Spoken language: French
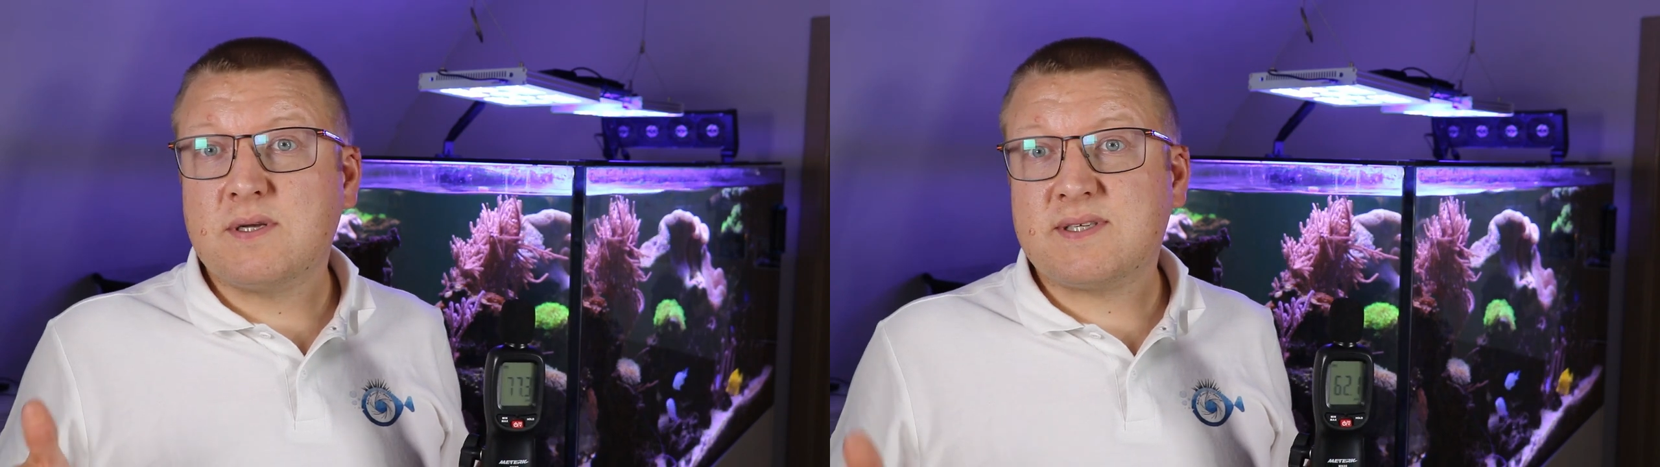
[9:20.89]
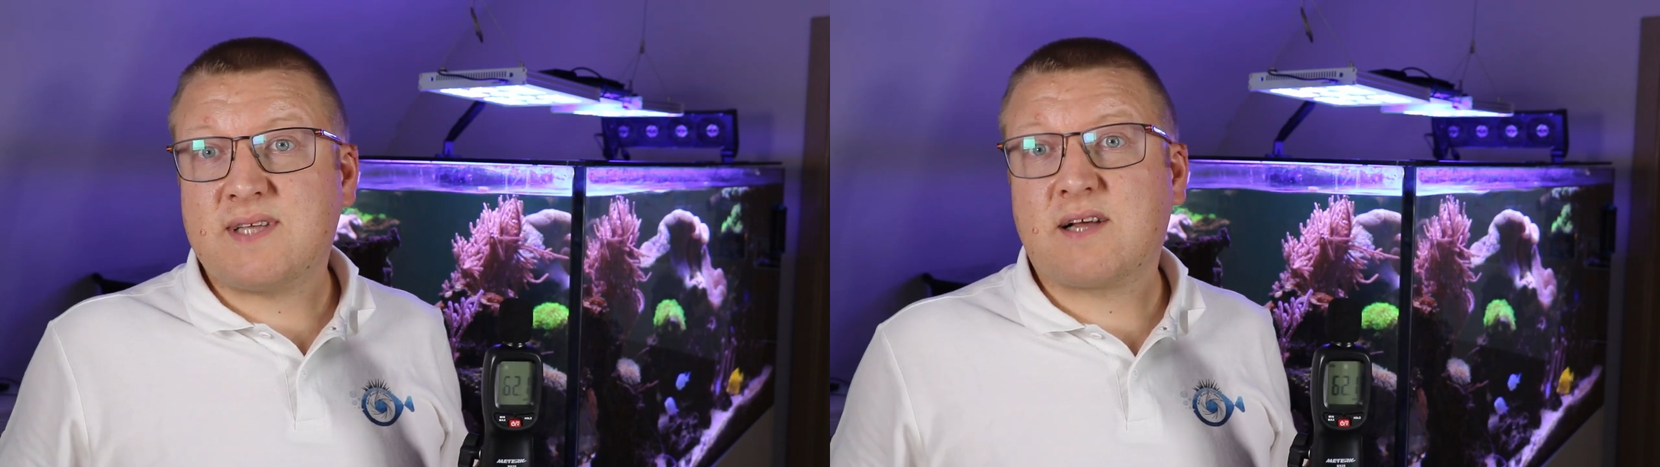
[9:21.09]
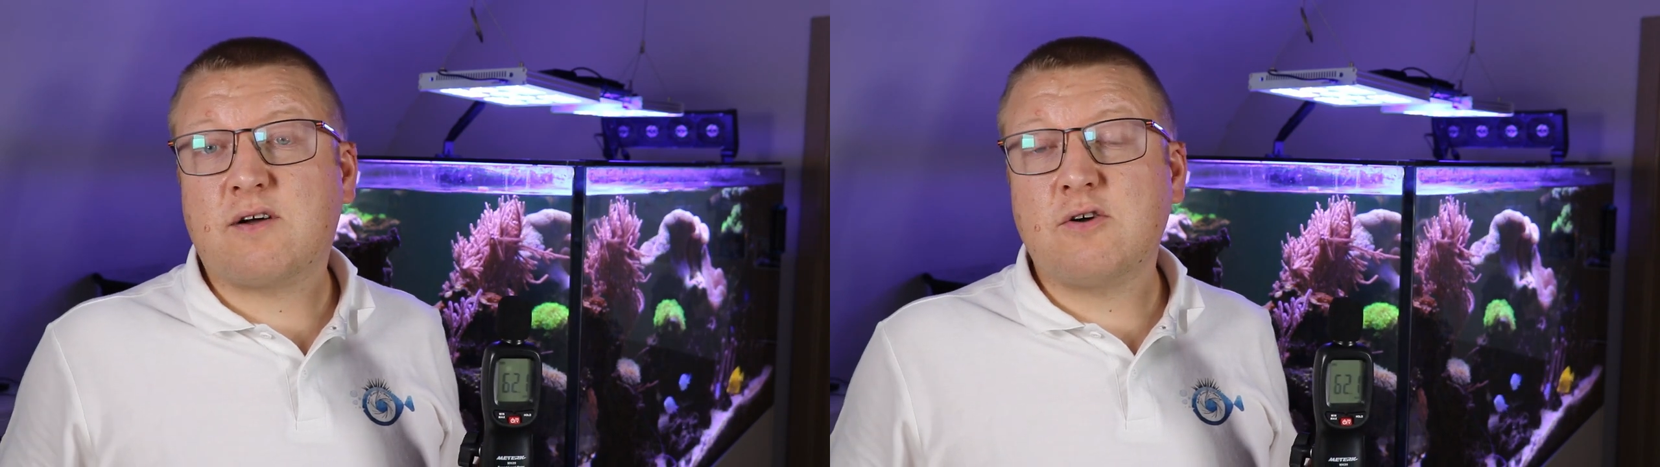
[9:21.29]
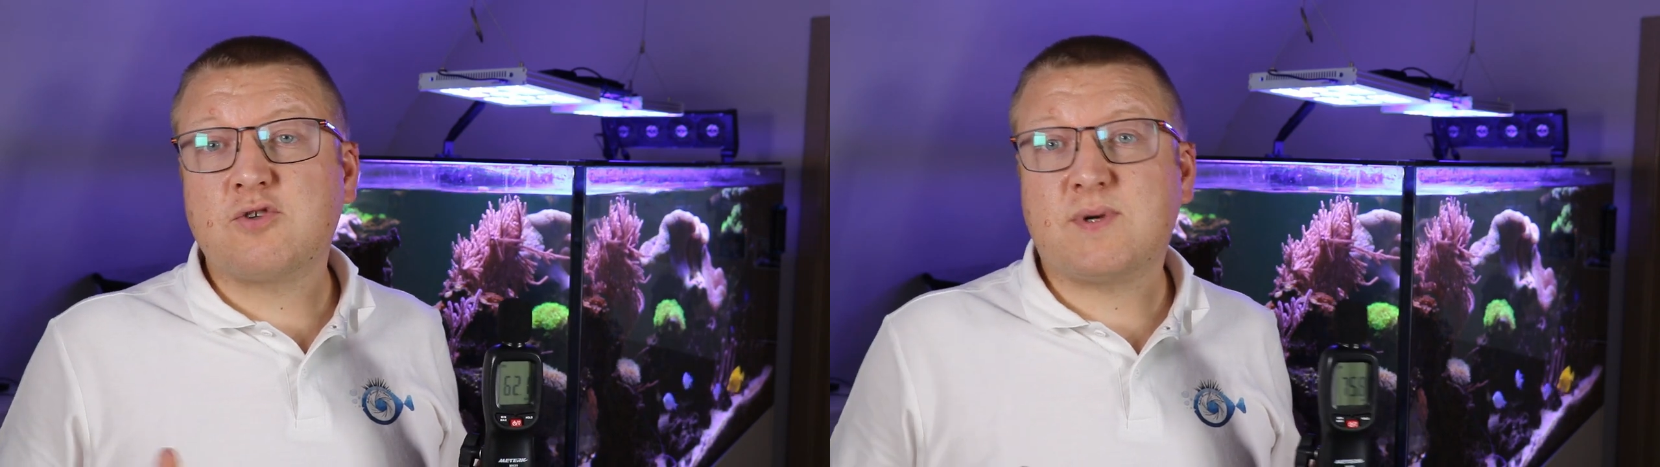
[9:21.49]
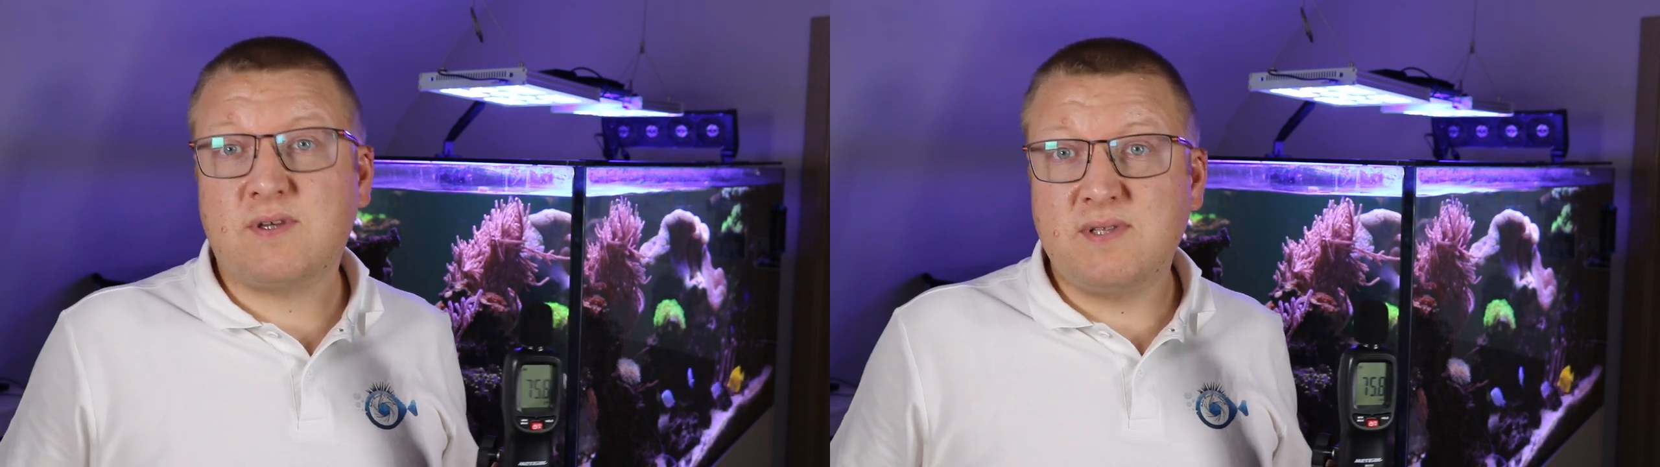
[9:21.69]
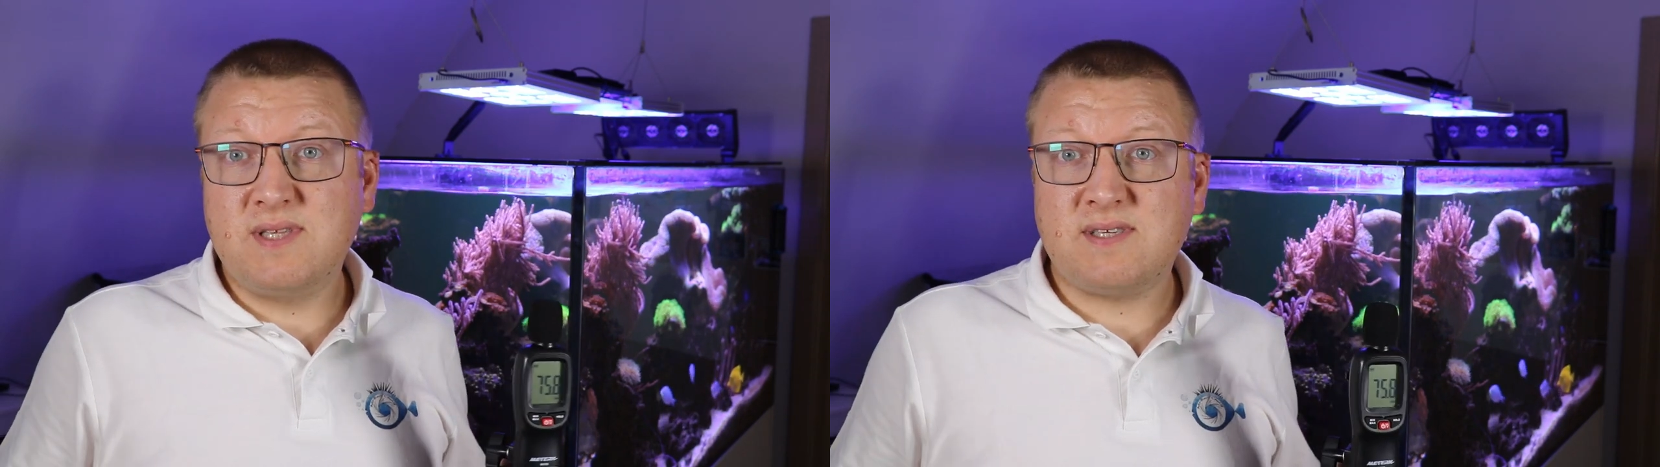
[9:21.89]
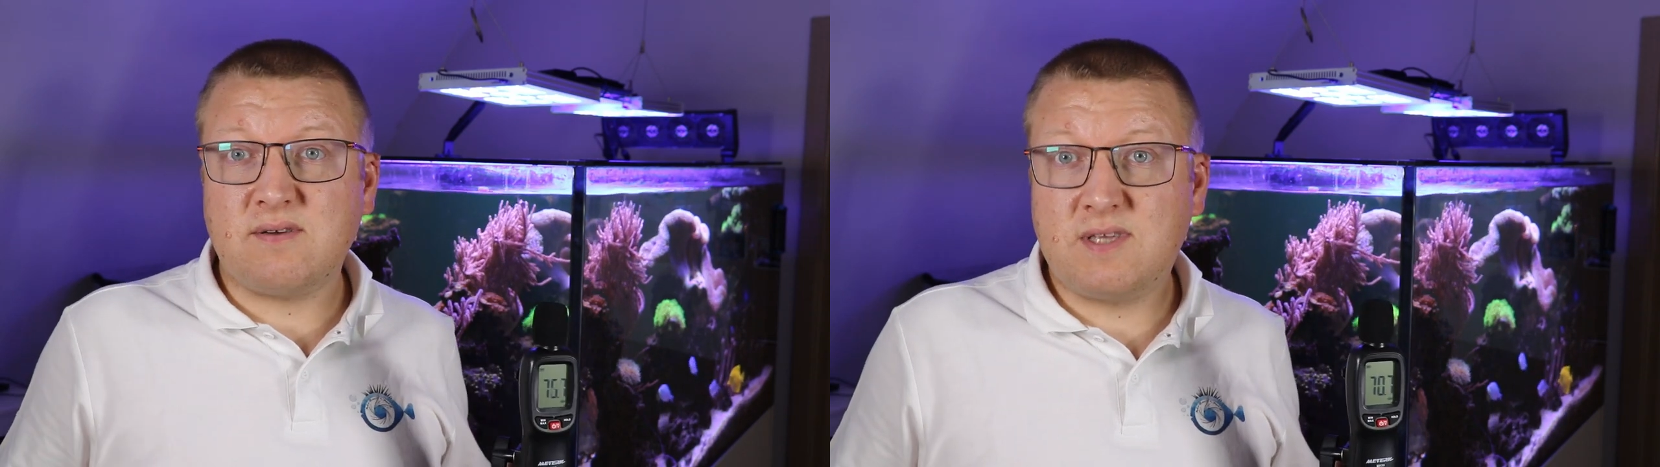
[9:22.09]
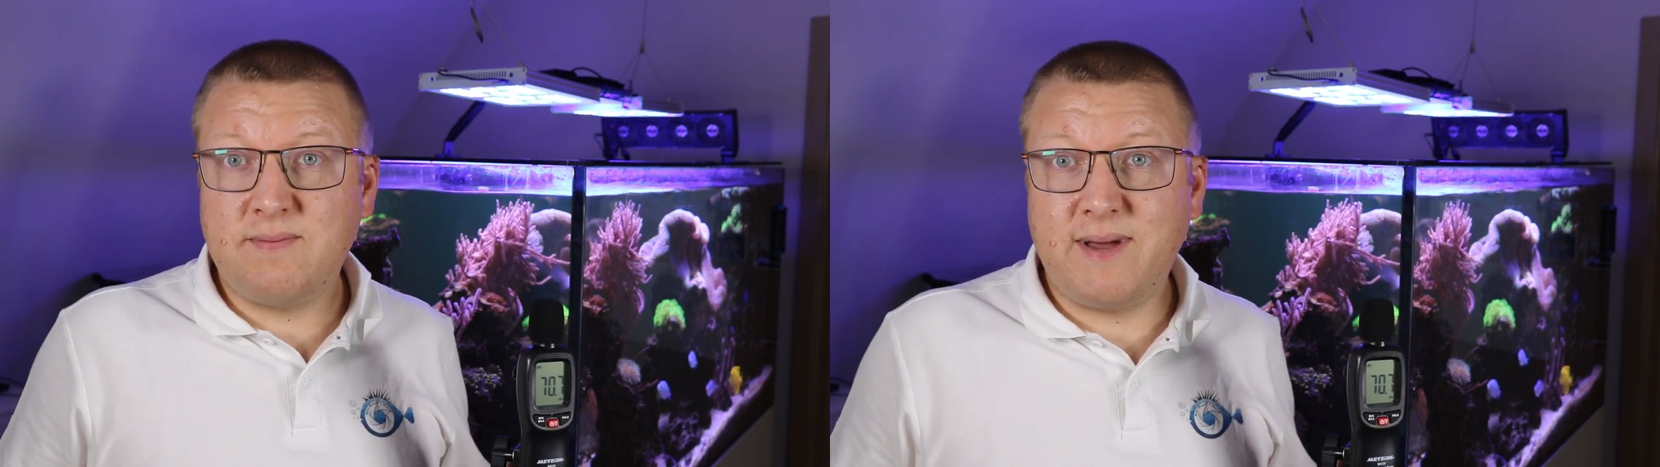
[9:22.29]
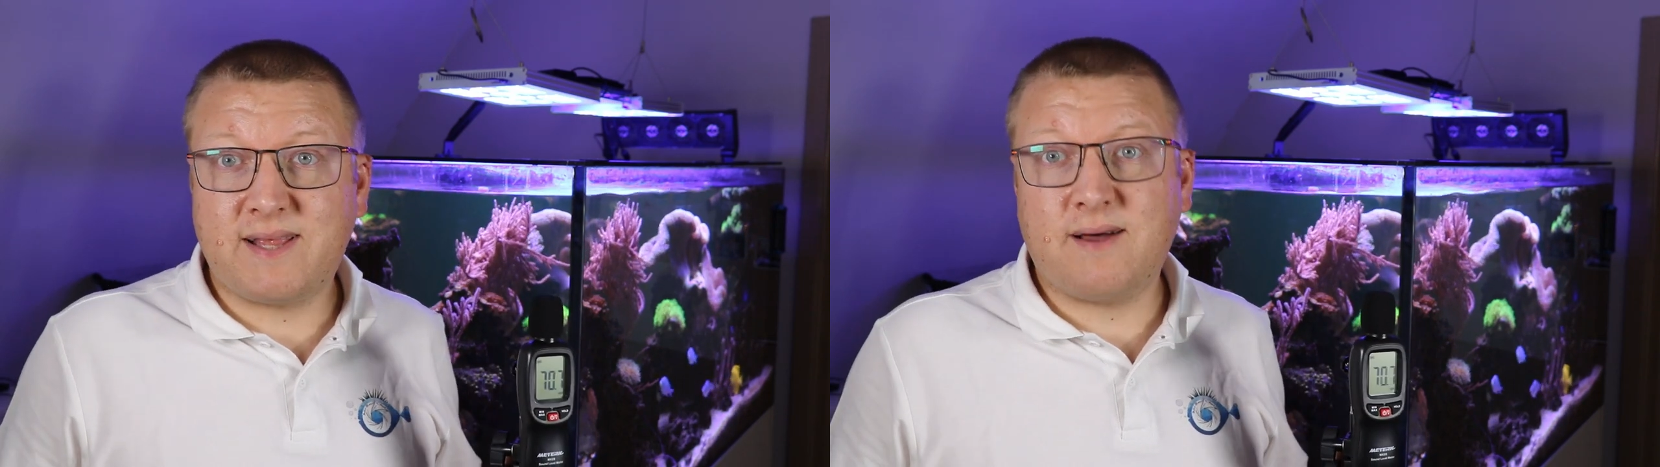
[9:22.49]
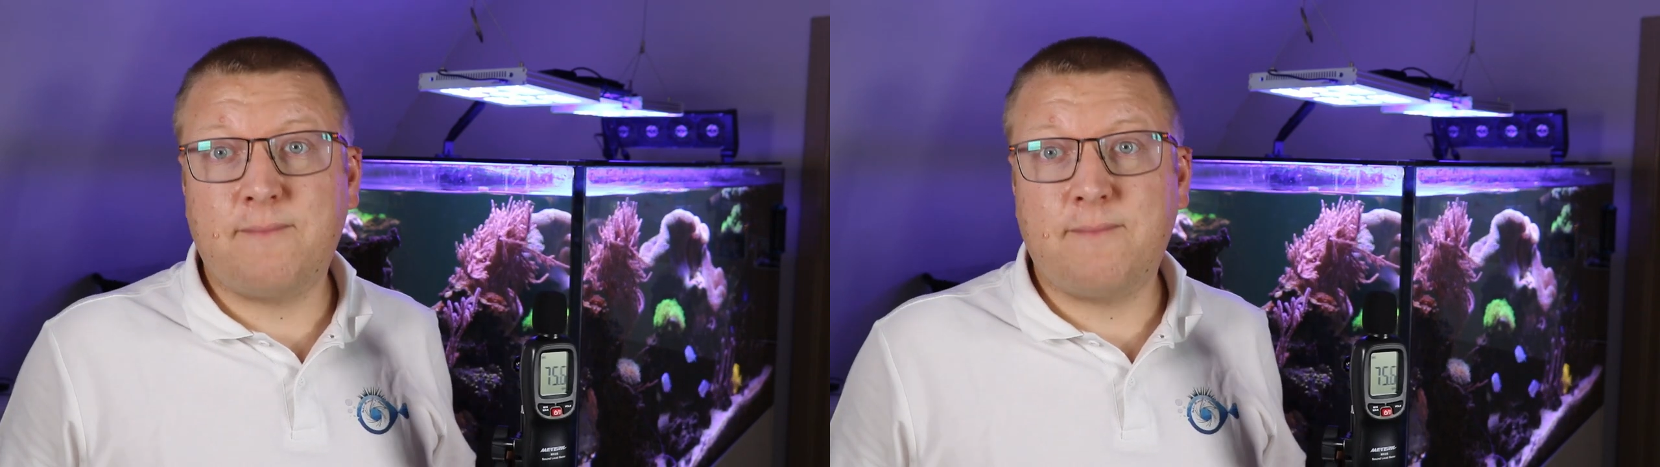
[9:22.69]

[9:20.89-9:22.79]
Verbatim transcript: 50-70 cm.